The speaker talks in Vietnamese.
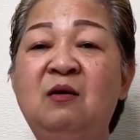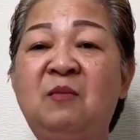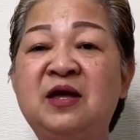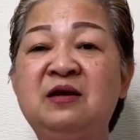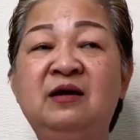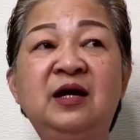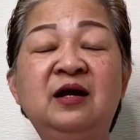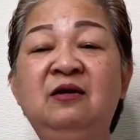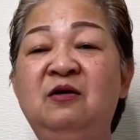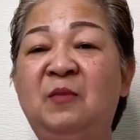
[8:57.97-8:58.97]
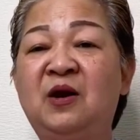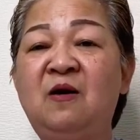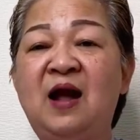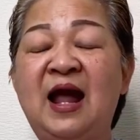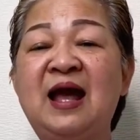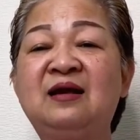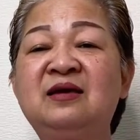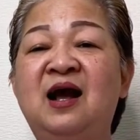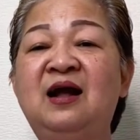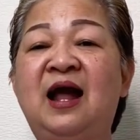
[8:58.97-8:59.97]
mà những cái người mà nó ác
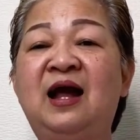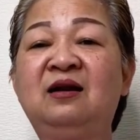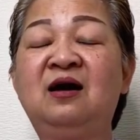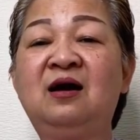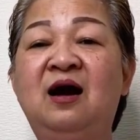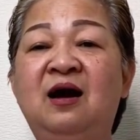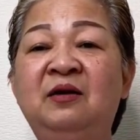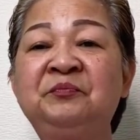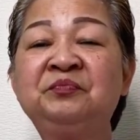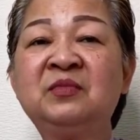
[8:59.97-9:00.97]
nhân ác đức hết